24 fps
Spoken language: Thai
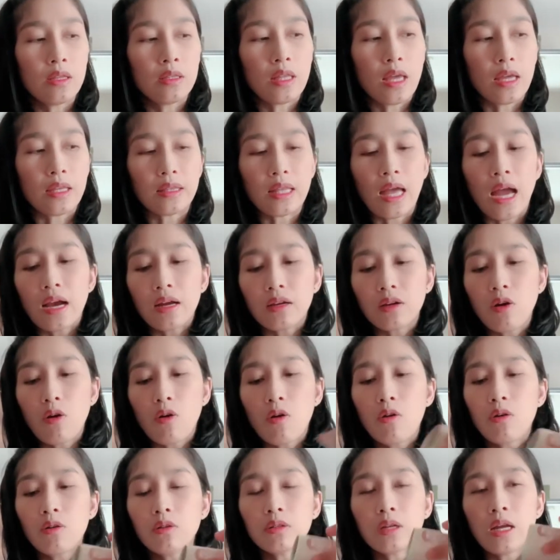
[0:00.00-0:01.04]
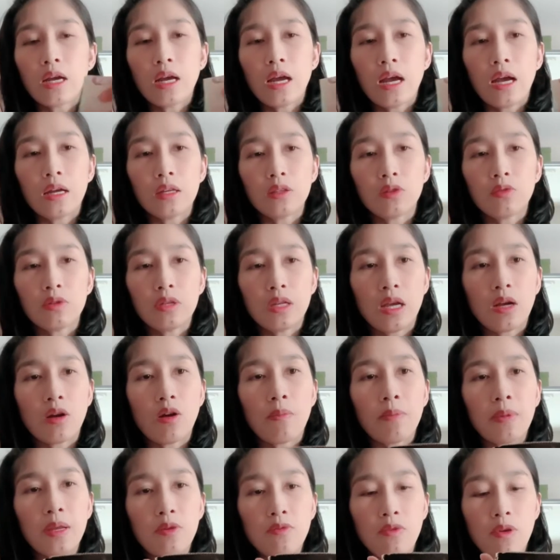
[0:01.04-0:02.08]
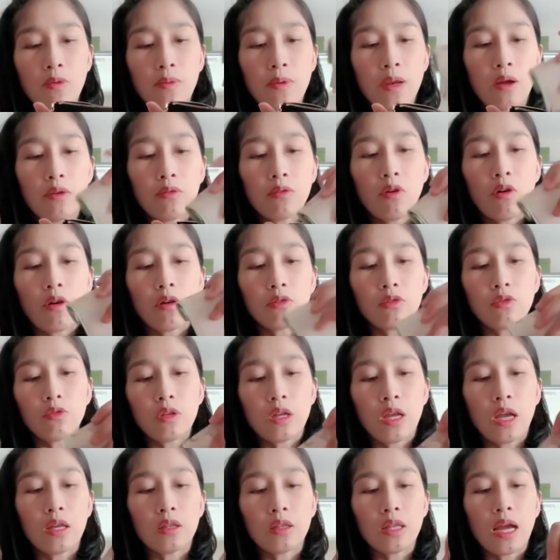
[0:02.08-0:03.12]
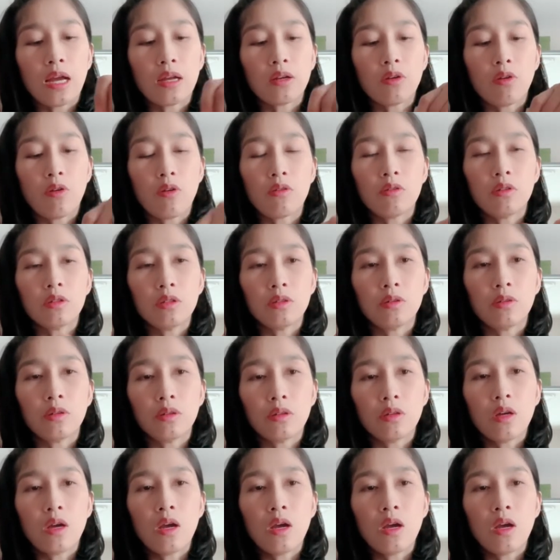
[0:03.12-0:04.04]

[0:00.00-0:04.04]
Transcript: แต่ตังน้องนะคะ ตัวนี้ก็รีวิวไปแล้วเนาะตัวนี้ตังน้องคือ